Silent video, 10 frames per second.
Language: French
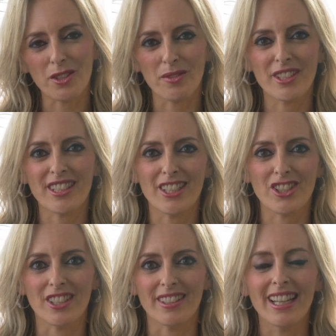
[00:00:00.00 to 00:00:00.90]

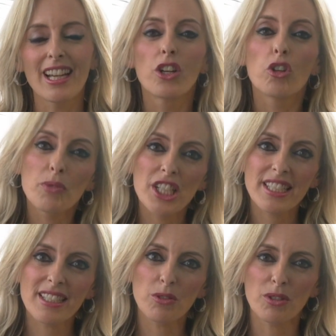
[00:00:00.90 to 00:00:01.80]
Conversation.
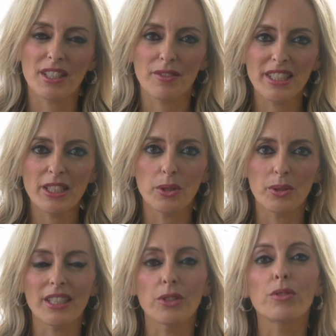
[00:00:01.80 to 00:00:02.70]
L'objectif de ces
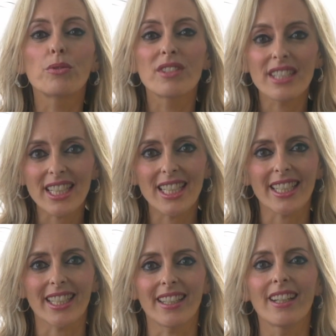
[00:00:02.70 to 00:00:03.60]
vidéos est de vous
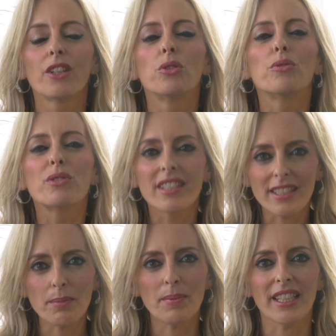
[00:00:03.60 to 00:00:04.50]
éclairer, de vous
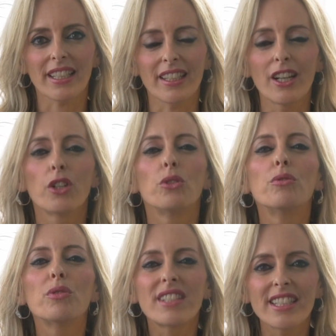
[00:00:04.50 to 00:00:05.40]
inspirer, de
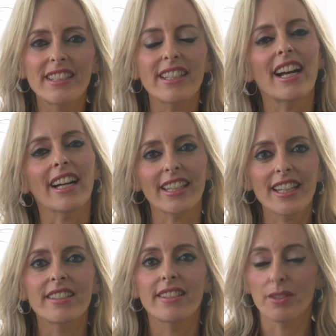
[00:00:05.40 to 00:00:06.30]
vous aider à
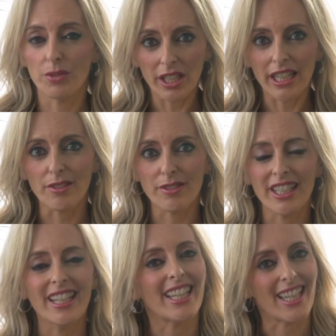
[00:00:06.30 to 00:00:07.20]
réaliser vos rêves
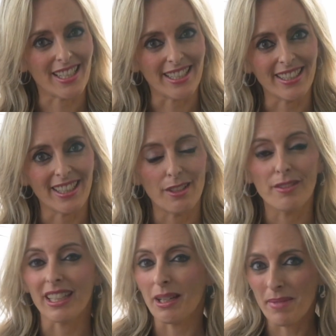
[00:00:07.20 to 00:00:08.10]
et aller
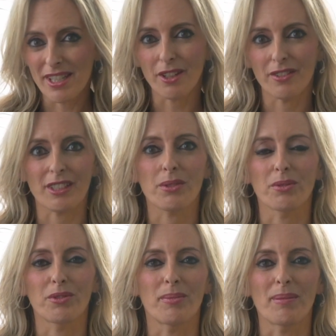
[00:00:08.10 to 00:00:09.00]
vers la meilleure version
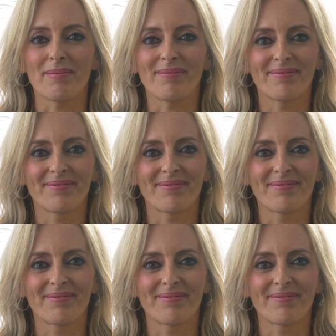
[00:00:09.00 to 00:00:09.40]
de vous-même.